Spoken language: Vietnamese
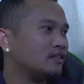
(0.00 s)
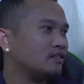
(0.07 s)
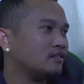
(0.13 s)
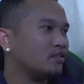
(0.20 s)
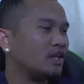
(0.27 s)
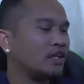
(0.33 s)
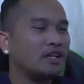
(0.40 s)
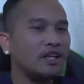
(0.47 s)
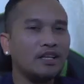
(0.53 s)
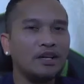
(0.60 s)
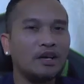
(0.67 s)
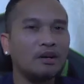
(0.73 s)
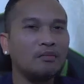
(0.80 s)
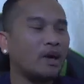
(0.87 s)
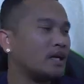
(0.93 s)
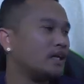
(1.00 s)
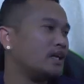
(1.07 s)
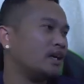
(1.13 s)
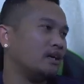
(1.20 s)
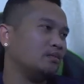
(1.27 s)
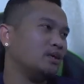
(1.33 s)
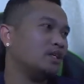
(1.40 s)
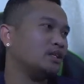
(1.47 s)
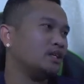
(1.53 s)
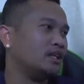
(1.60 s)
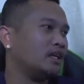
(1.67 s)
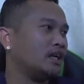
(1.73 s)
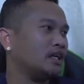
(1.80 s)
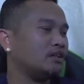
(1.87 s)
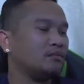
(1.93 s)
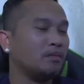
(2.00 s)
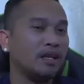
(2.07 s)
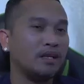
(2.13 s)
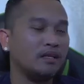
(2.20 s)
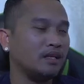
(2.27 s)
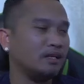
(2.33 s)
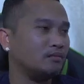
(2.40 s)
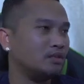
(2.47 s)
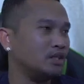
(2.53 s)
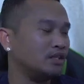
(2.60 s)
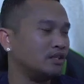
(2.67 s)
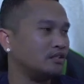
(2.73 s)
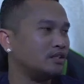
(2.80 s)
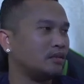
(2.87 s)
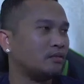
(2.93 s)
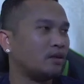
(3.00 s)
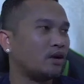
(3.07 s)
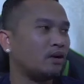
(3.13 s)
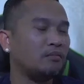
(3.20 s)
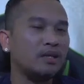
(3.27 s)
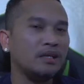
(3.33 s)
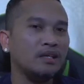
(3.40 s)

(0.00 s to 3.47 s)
trick để dương ọt bàn đằng phía trên ai ọt bàn đằng mà dương ọt chạp rõm á